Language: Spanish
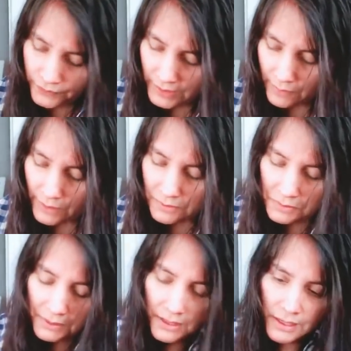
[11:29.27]
¿Qué más me
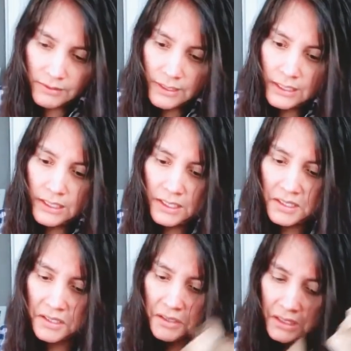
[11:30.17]
mandaron
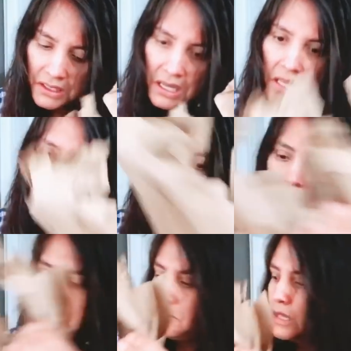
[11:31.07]
aquí? Nada.
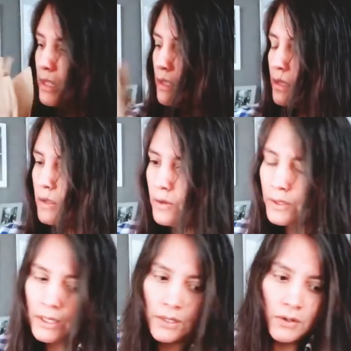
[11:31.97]
Ok,
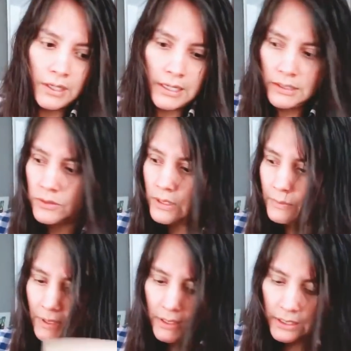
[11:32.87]
creo que era
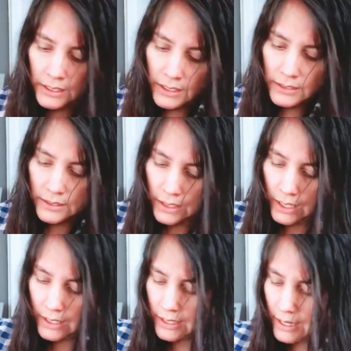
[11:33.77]
solamente esa
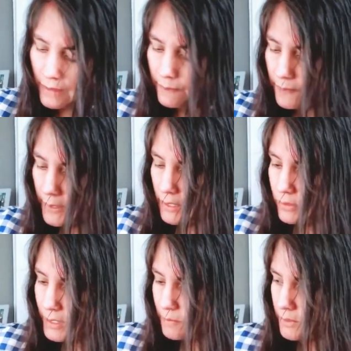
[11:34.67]
acá, pero
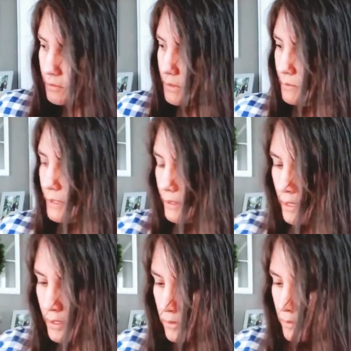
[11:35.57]
también me
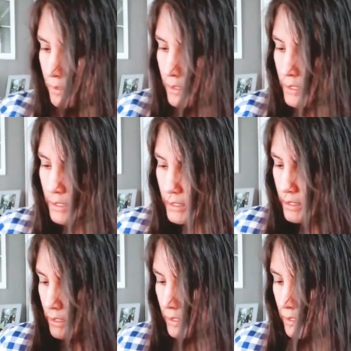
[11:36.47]
mandaron...
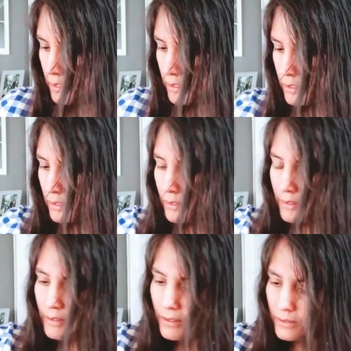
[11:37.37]

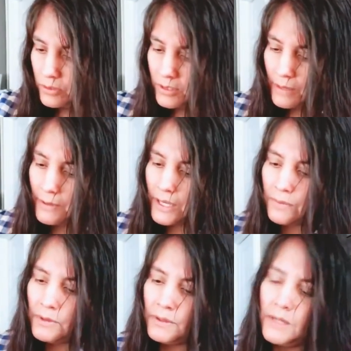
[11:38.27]
Yo sabía que
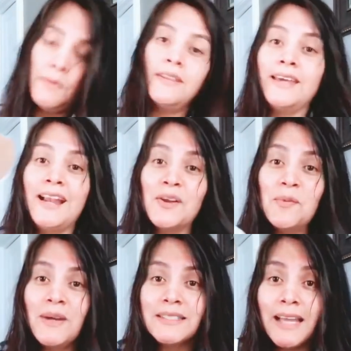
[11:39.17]
me iban a mandar algo
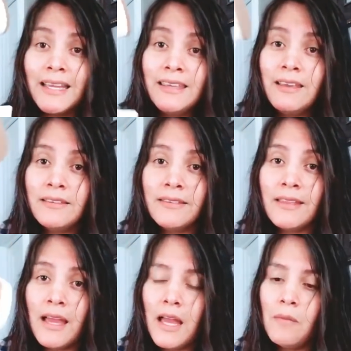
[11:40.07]
más. Aquí
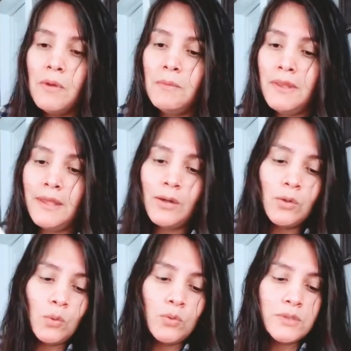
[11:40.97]
está, me
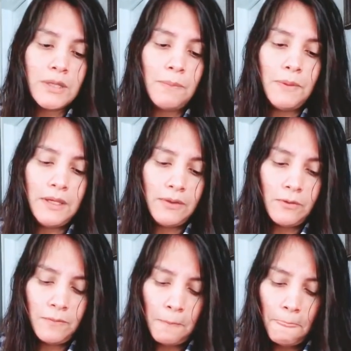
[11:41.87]
mandaron un cepillo